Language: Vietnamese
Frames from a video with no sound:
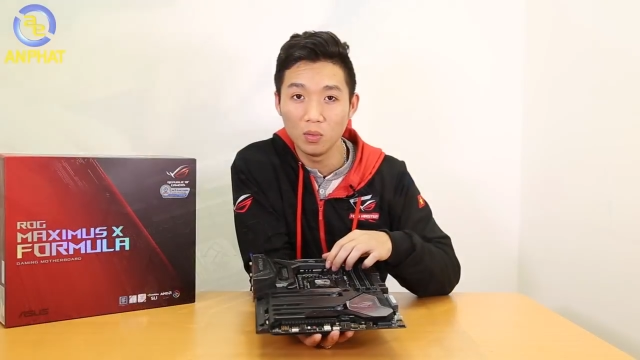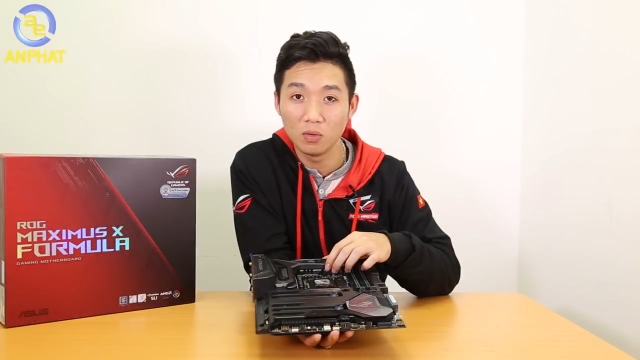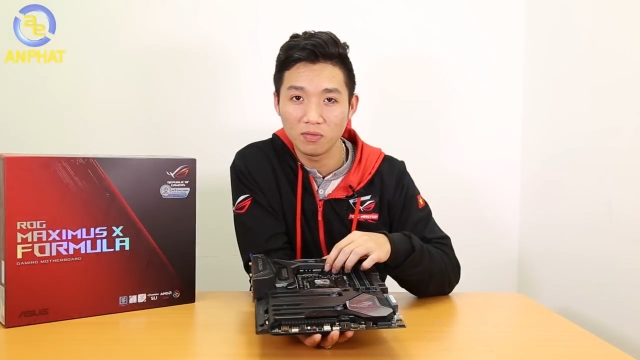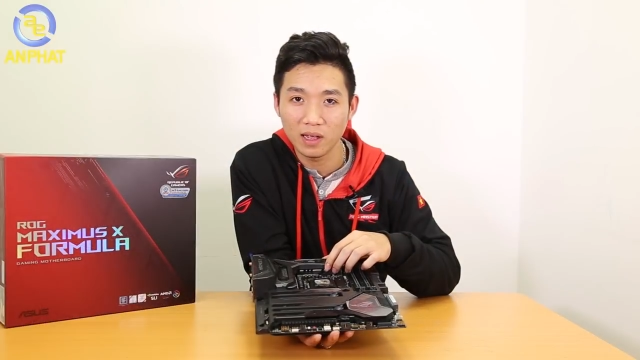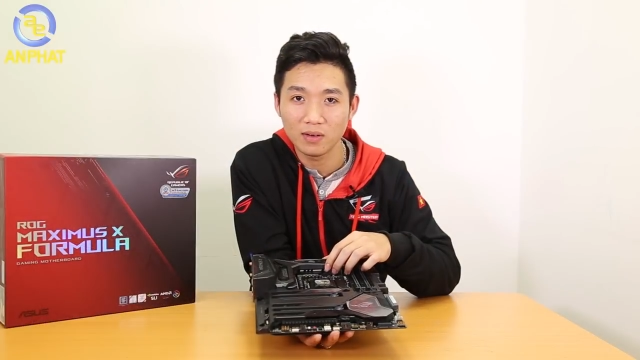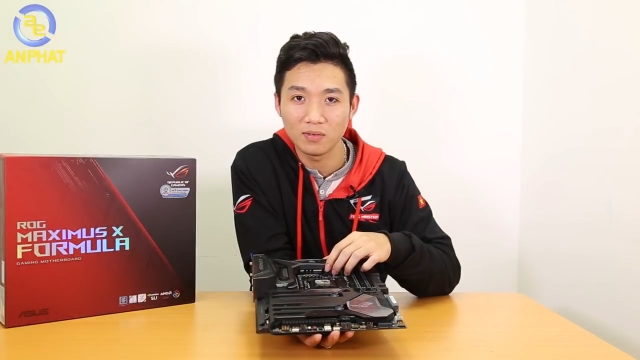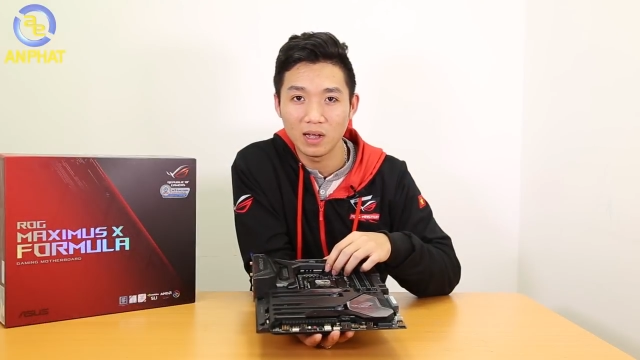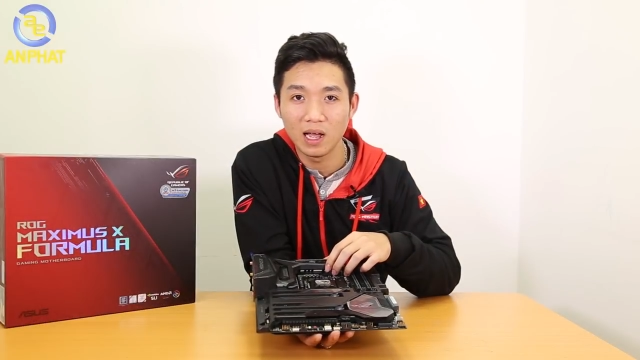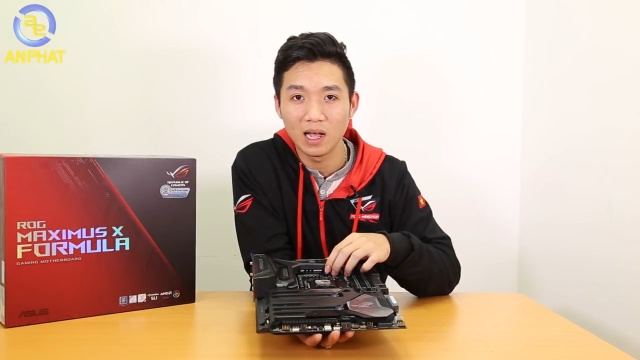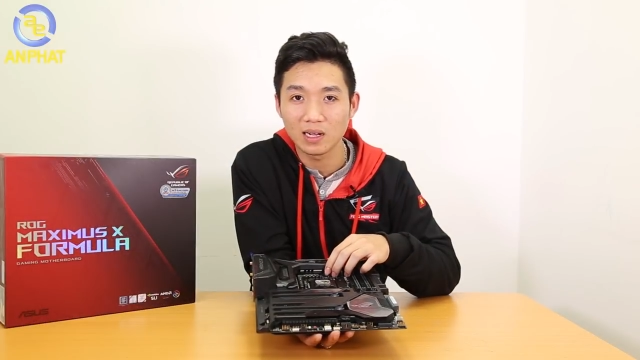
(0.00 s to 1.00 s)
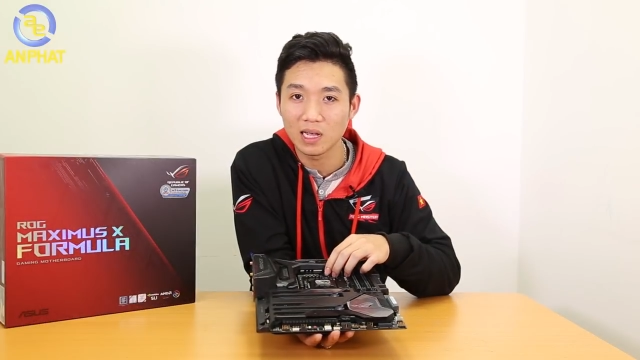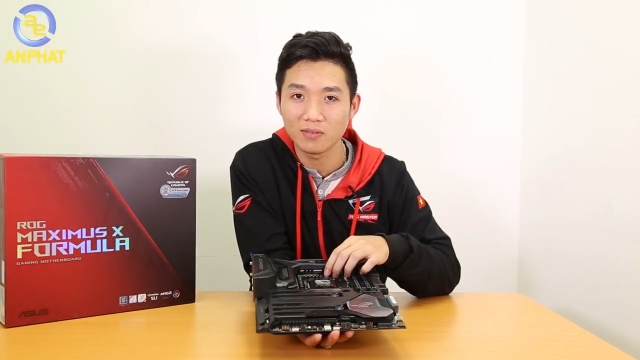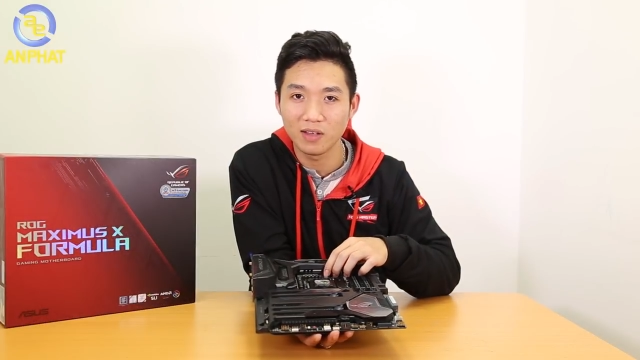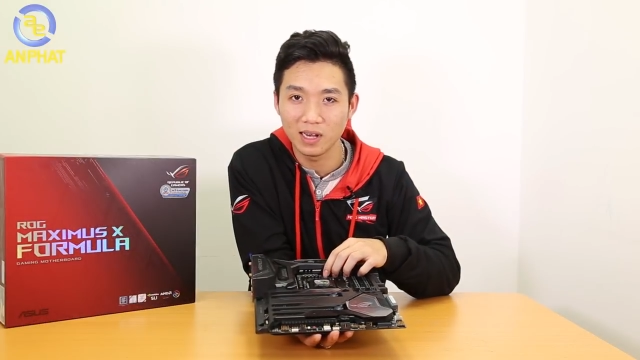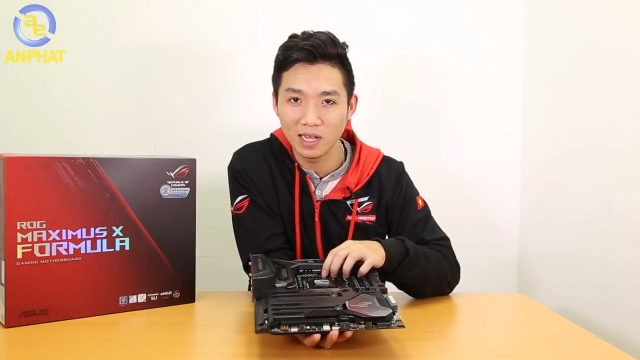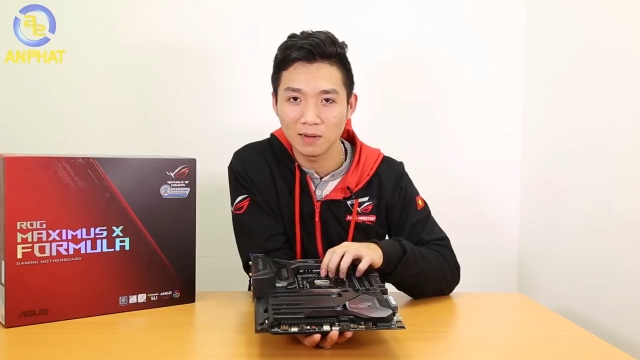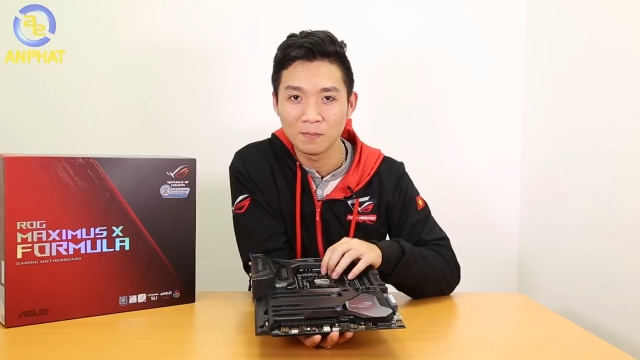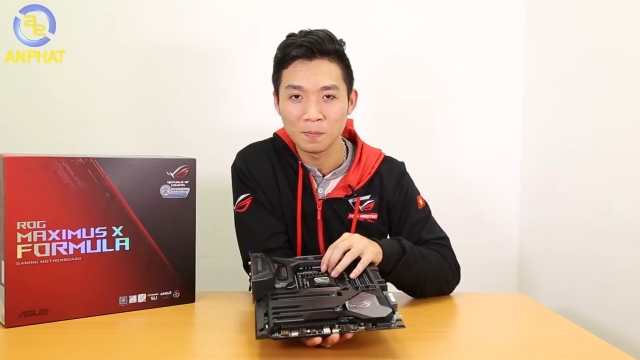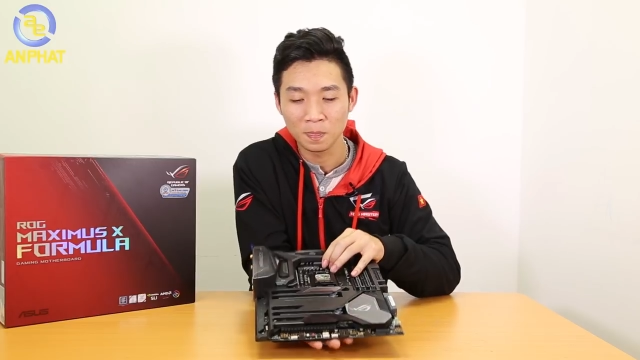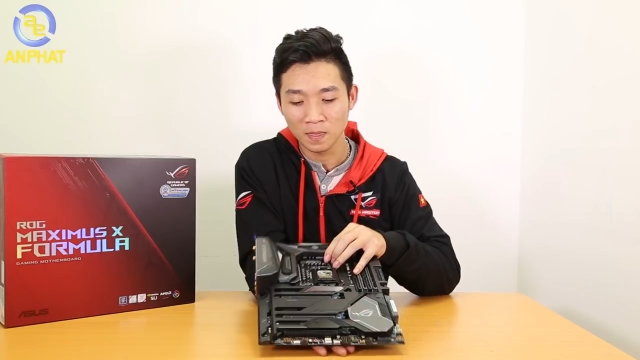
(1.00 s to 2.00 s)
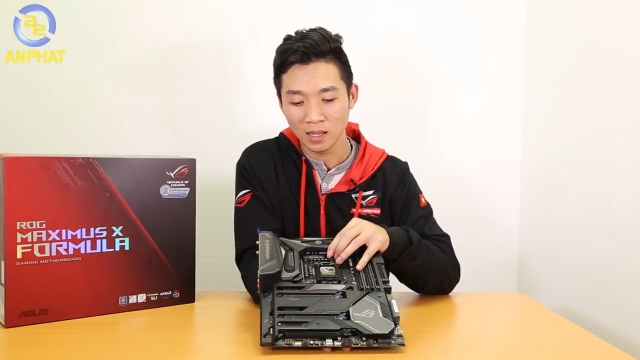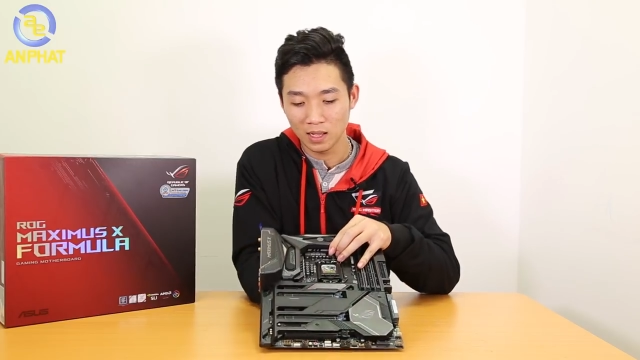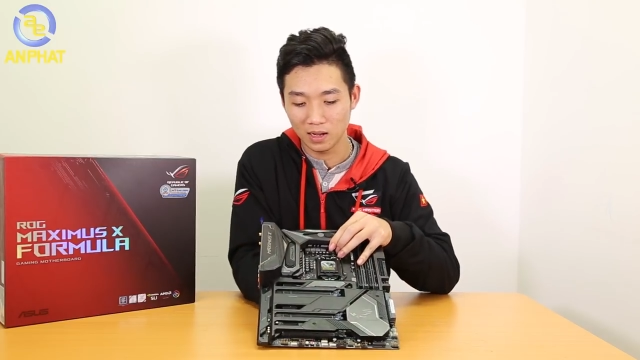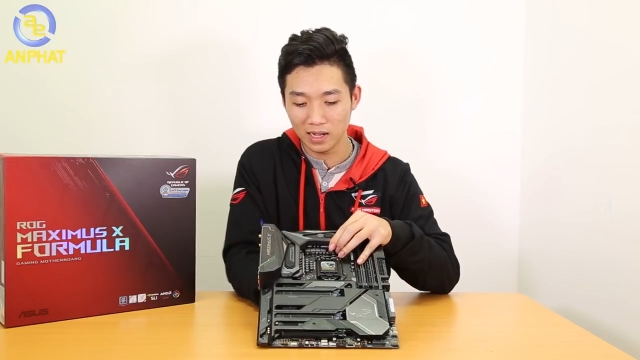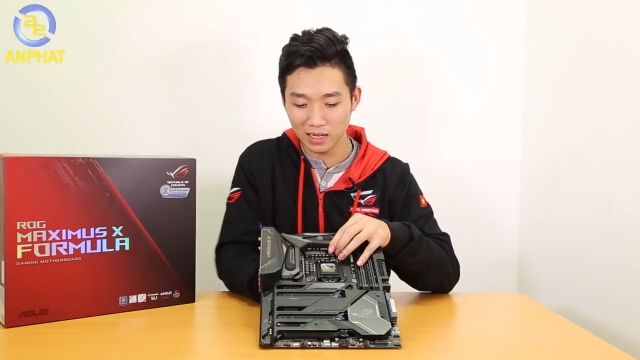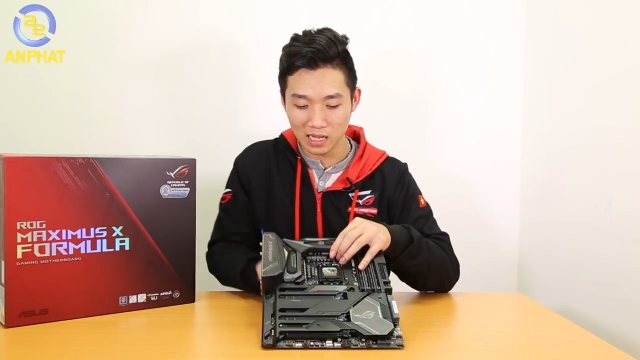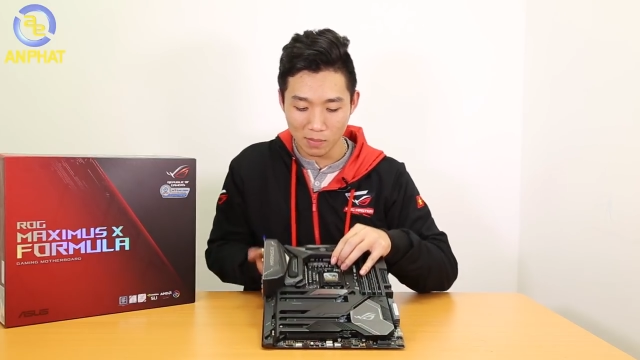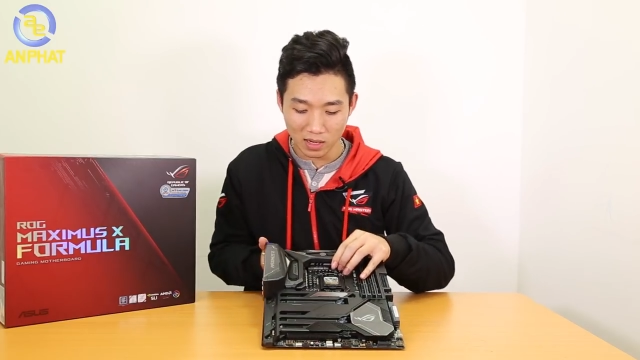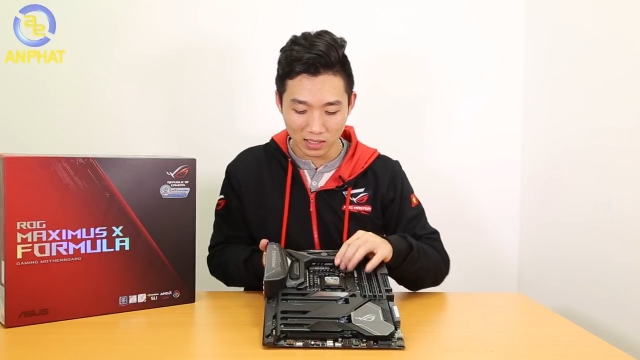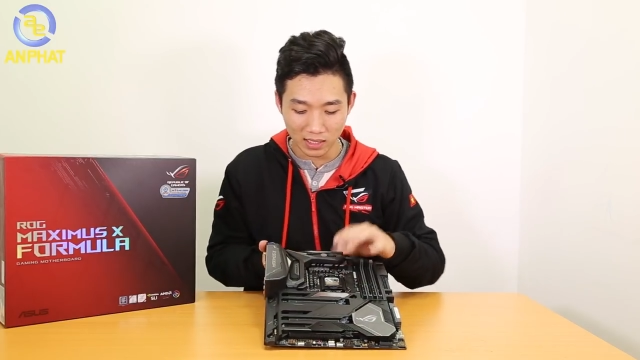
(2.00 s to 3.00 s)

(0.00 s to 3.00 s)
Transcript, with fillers: MOSFET và các phe điện. Ở đây thì các bạn